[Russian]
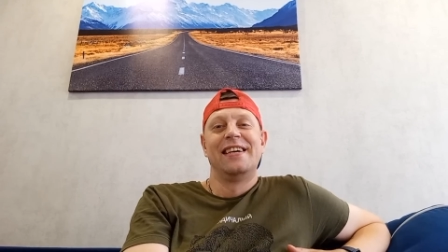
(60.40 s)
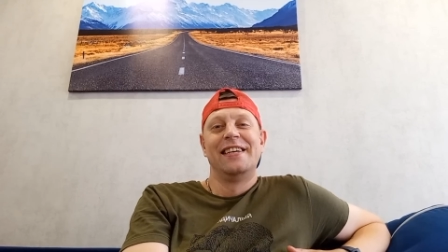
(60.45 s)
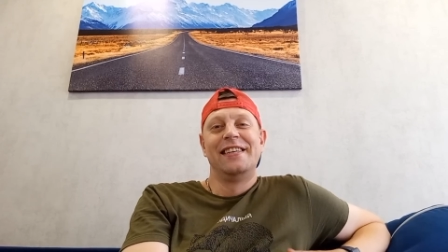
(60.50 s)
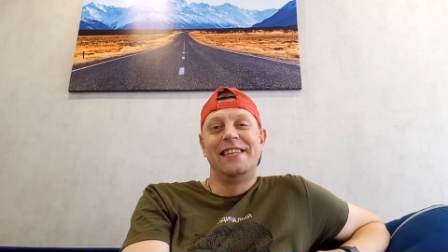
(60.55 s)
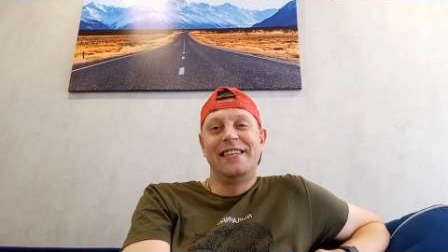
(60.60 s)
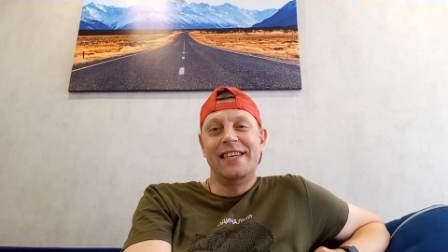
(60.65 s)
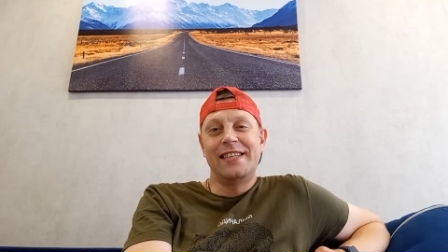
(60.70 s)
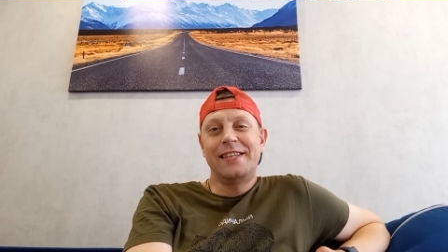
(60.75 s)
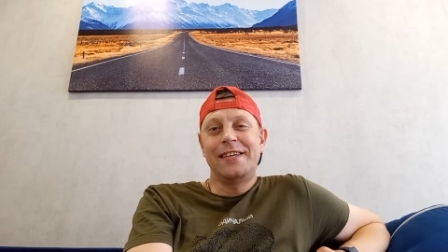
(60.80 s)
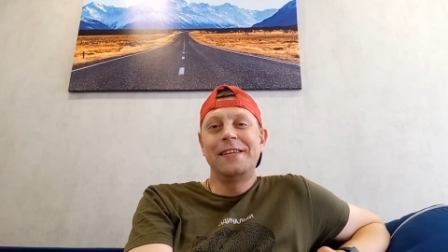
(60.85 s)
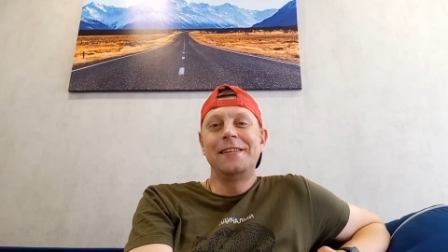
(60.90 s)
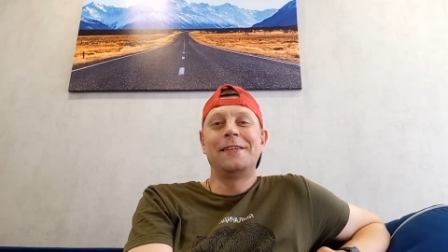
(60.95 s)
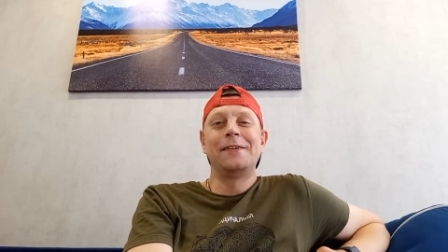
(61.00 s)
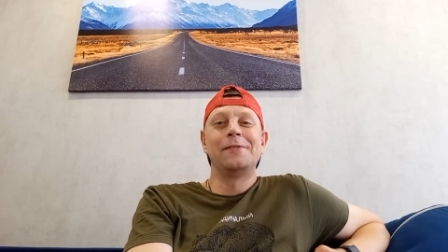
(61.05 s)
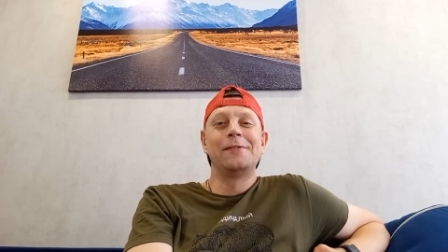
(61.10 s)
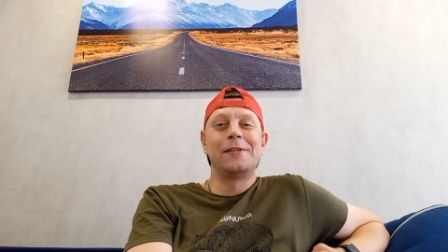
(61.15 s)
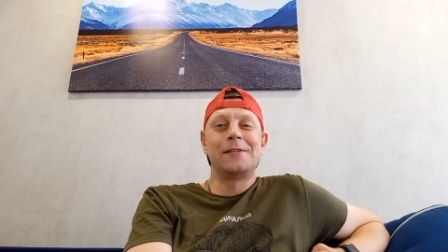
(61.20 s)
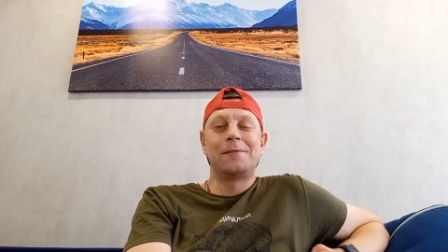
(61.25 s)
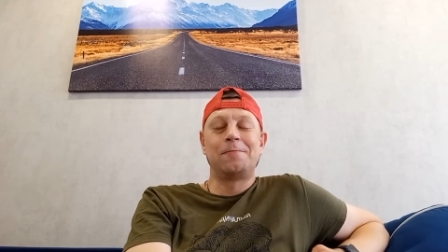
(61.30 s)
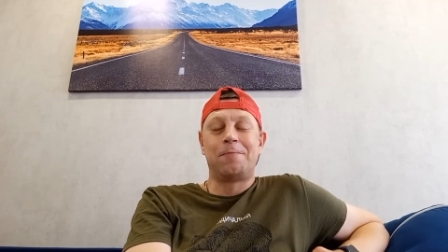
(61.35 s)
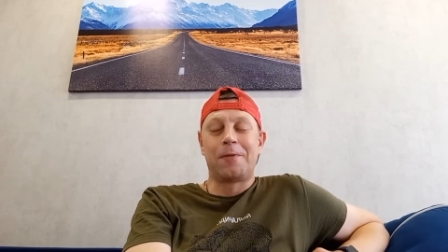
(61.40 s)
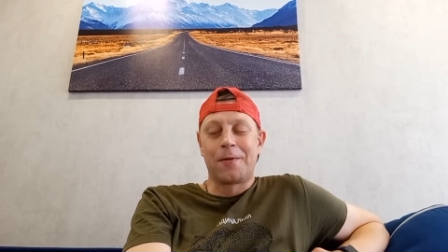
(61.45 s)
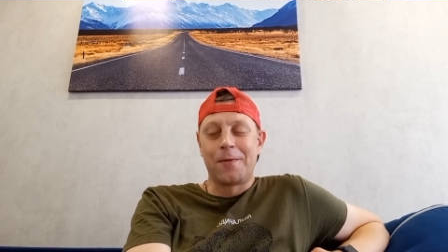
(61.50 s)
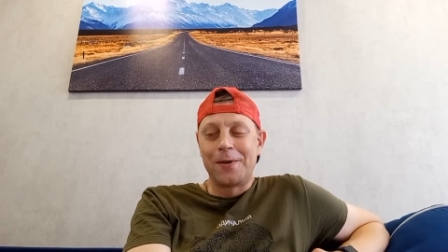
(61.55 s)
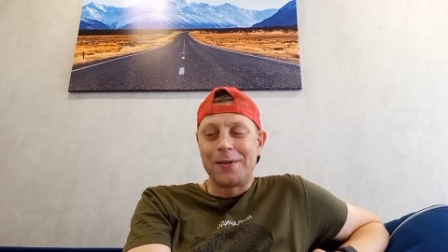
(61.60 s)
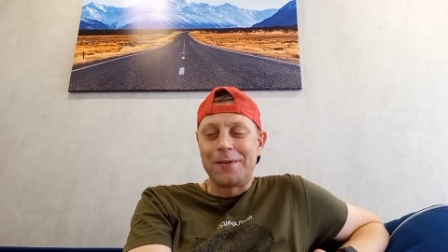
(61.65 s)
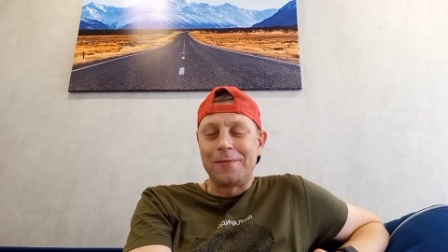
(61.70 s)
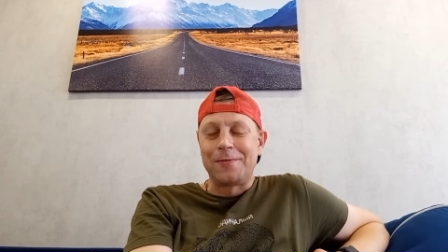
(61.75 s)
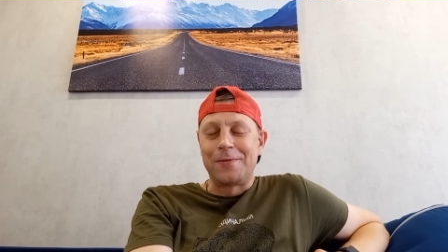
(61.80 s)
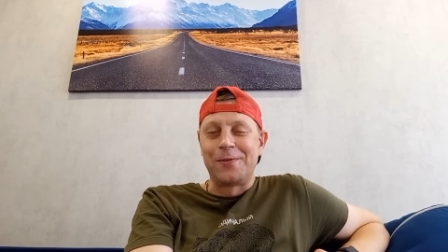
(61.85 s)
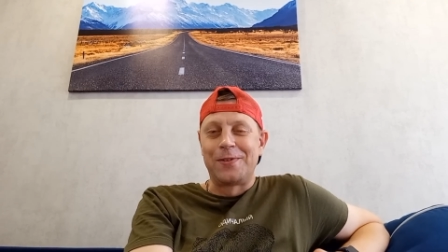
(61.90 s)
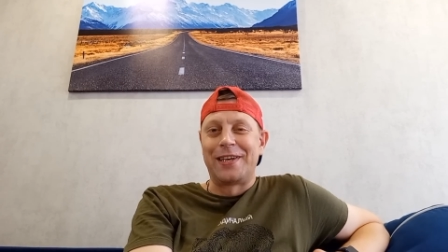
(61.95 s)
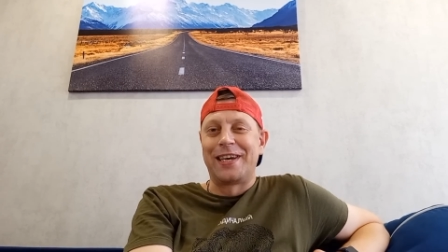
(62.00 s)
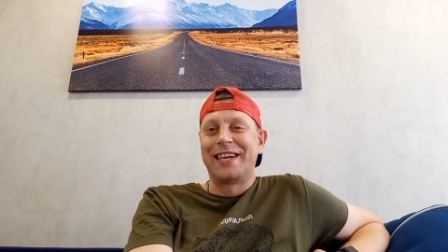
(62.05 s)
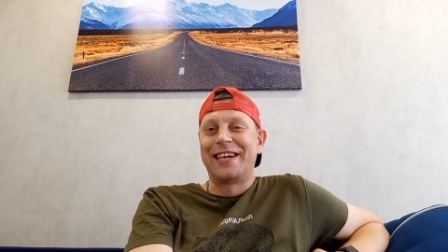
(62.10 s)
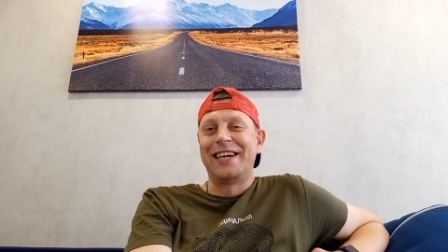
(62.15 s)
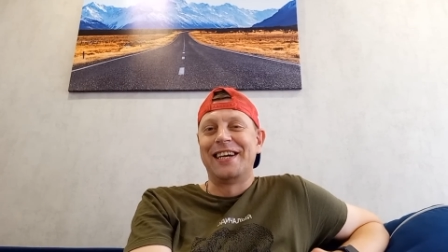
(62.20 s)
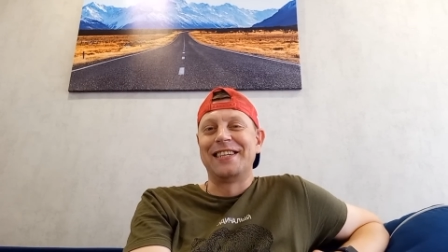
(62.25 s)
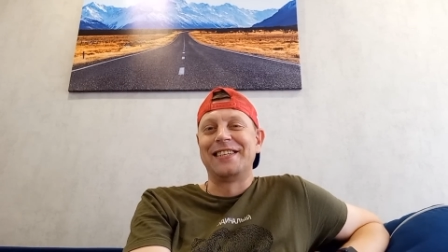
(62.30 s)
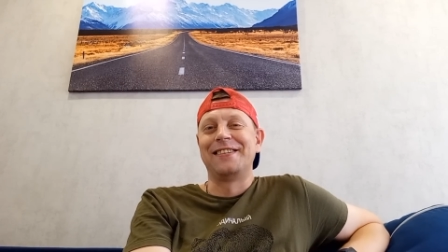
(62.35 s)
Детки-то у нас против тут
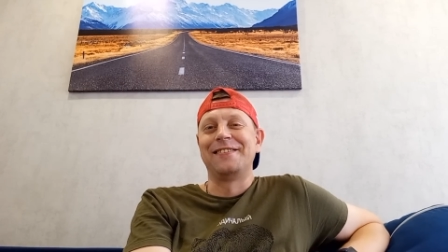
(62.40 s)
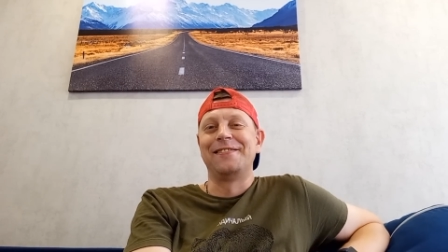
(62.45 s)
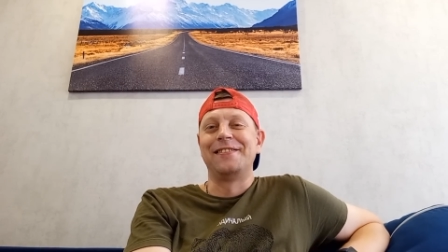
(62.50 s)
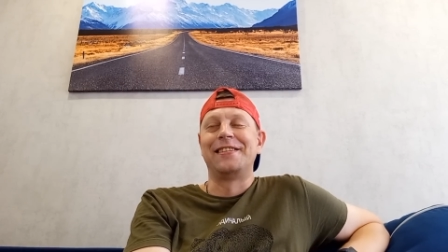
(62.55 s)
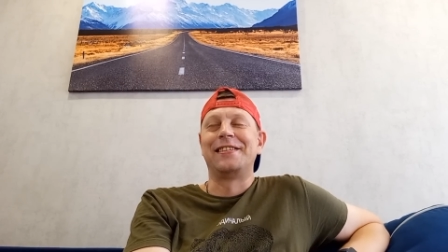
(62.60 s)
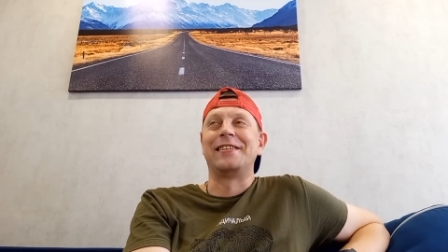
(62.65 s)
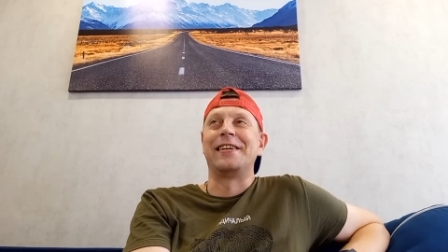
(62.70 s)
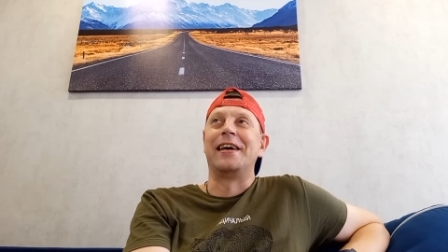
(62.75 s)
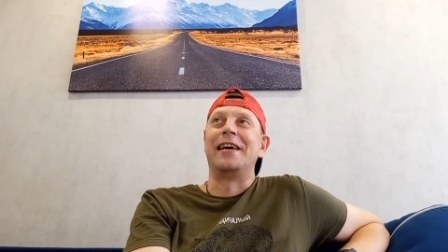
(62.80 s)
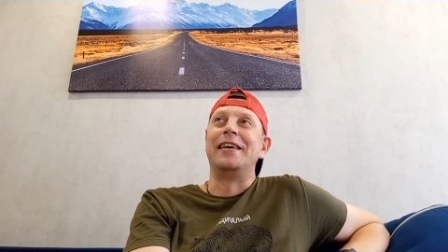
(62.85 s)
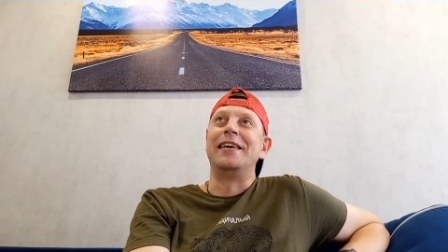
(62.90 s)
оказывается.